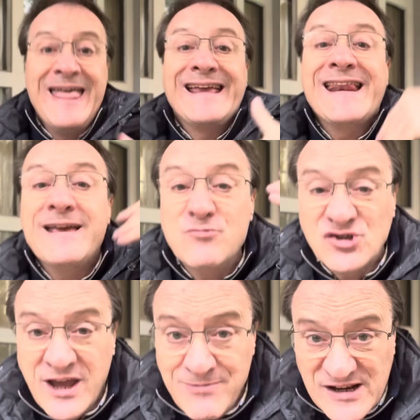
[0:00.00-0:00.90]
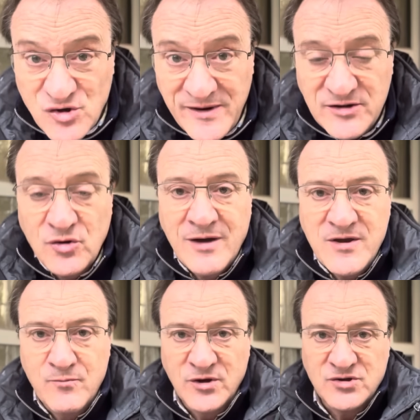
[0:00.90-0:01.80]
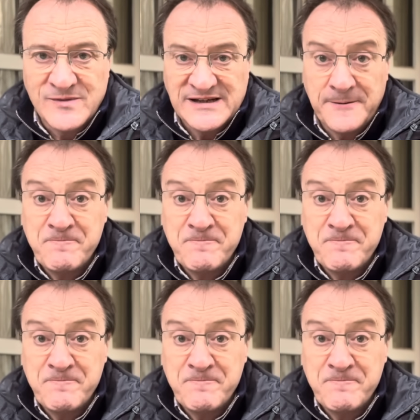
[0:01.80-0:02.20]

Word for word: Creemos que va a subir todavía un poquito más.